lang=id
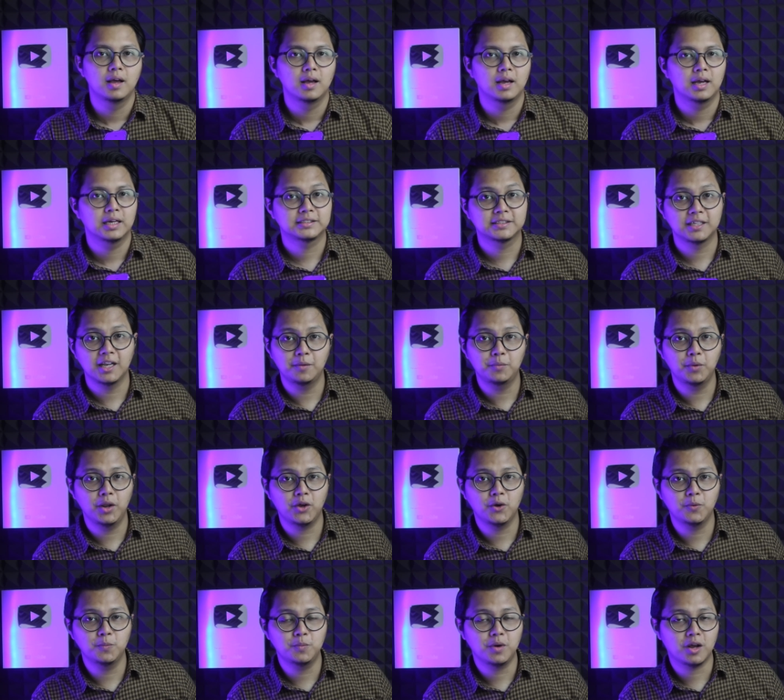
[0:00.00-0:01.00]

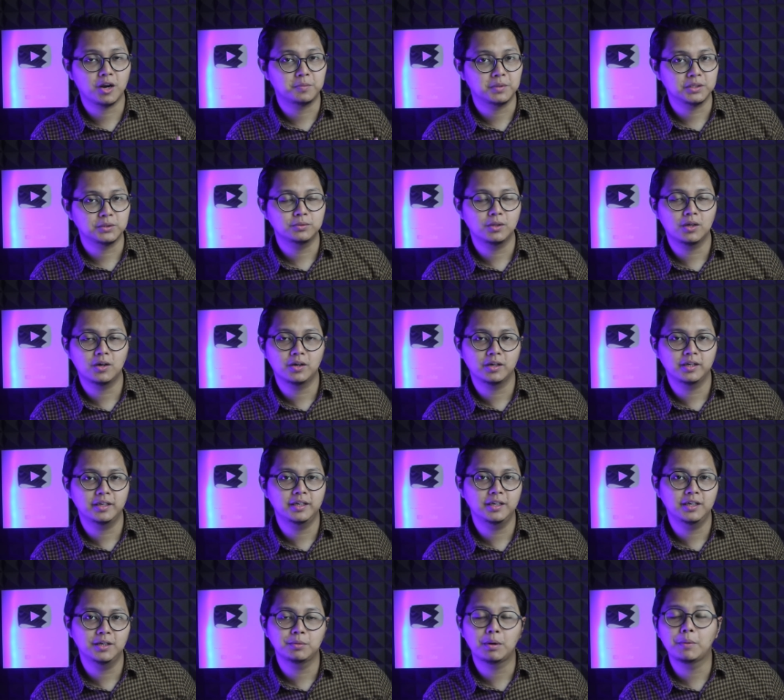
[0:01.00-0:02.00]
Assalamualaikum
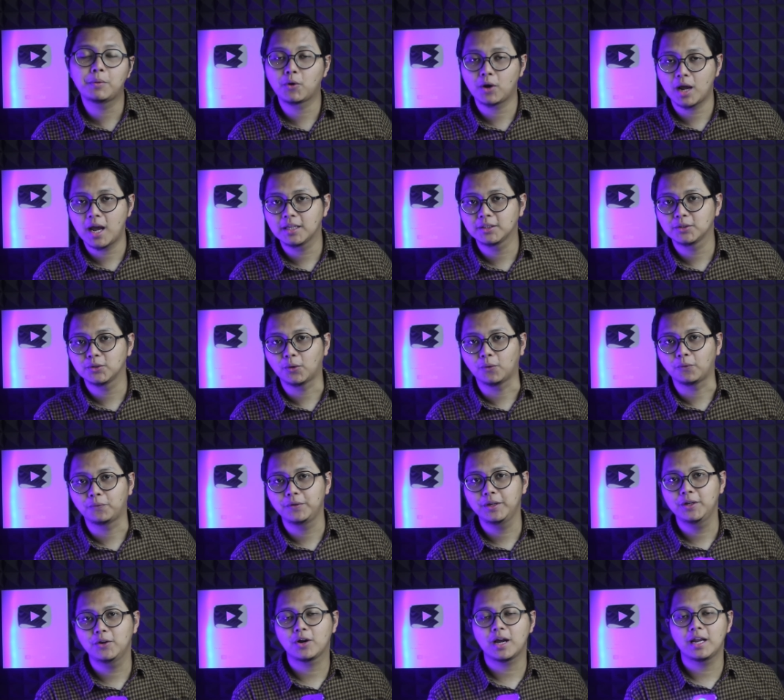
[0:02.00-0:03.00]
warahmatullahi wabarakatuh.
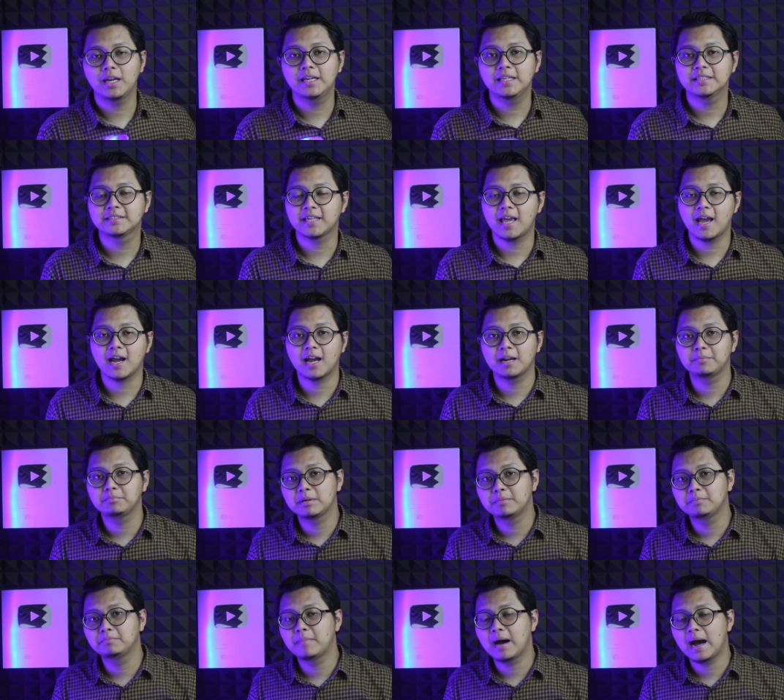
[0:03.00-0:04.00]
Video kali ini saya akan
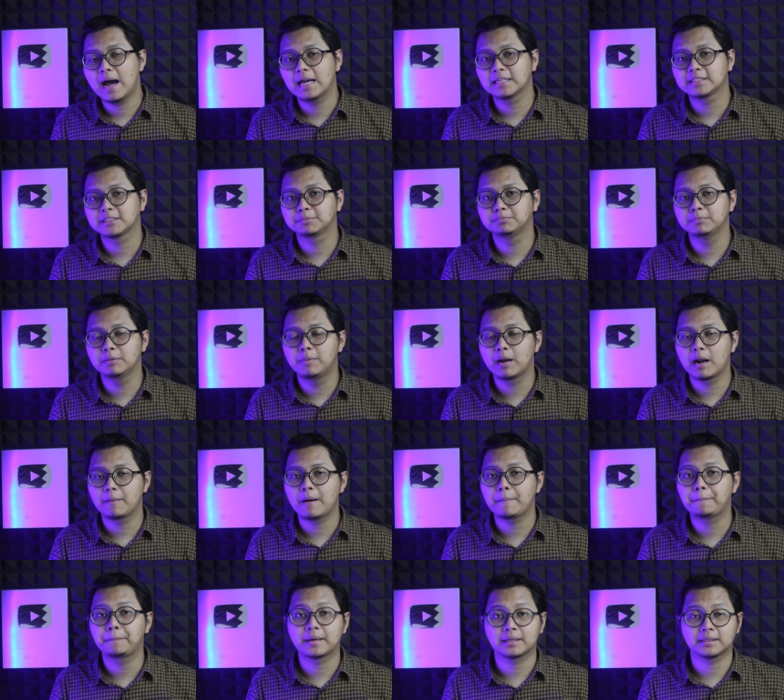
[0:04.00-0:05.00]
membahas beberapa
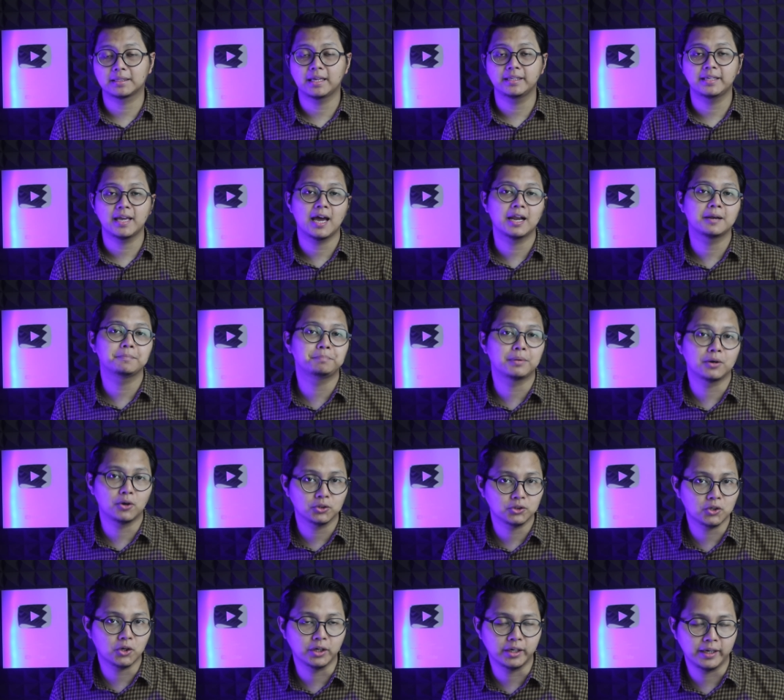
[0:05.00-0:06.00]
pertanyaan
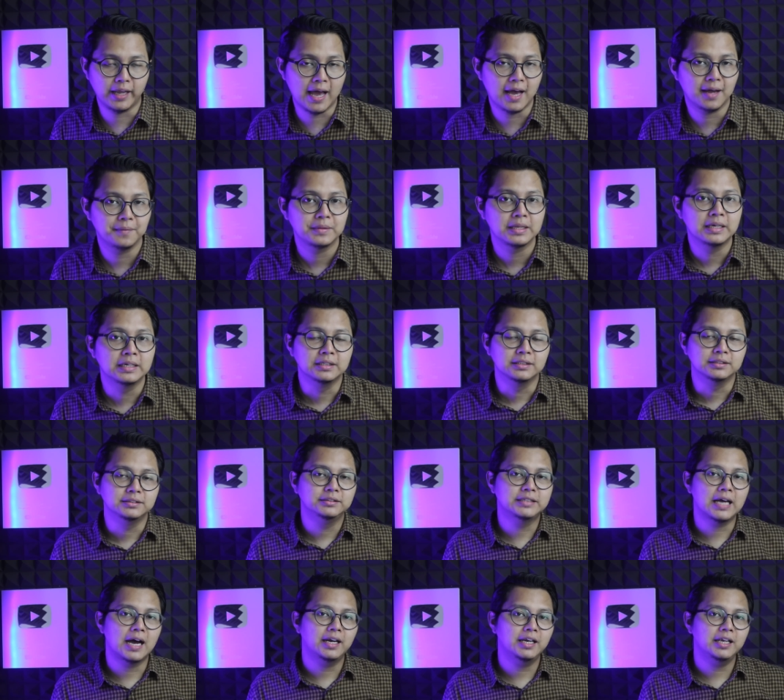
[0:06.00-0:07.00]
penonton ya.
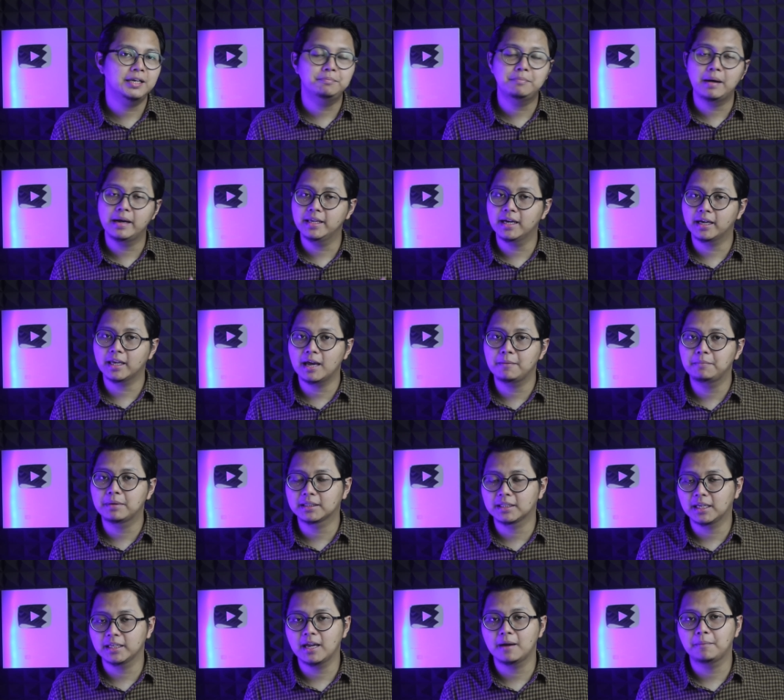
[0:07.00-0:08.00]
Jadi banyak yang
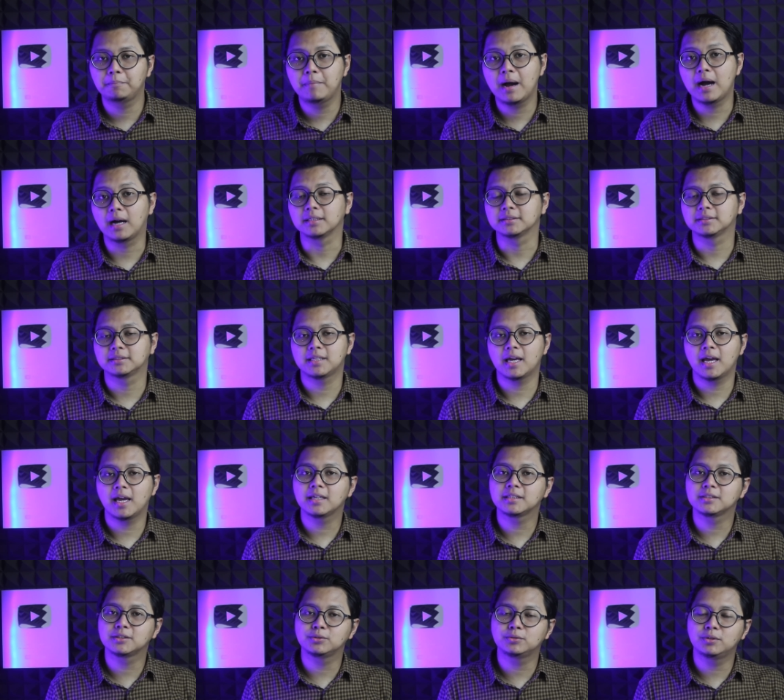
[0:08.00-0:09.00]
bertanya, "Bang,
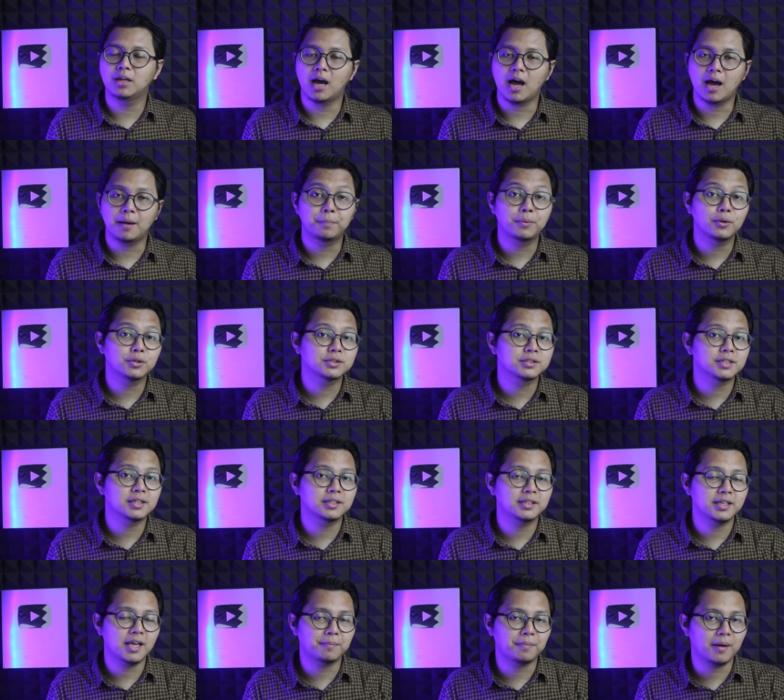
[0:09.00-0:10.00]
saya sudah upload
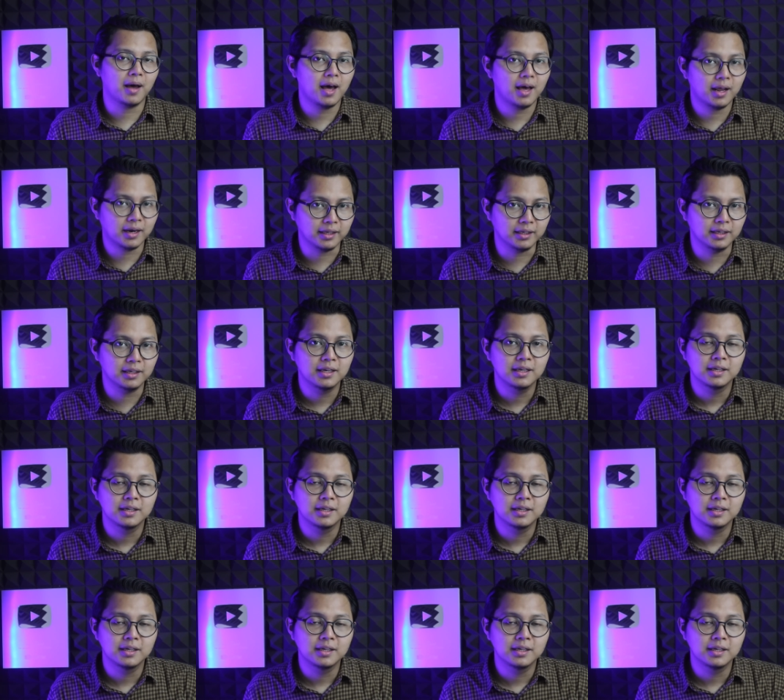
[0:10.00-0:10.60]
setiap hari,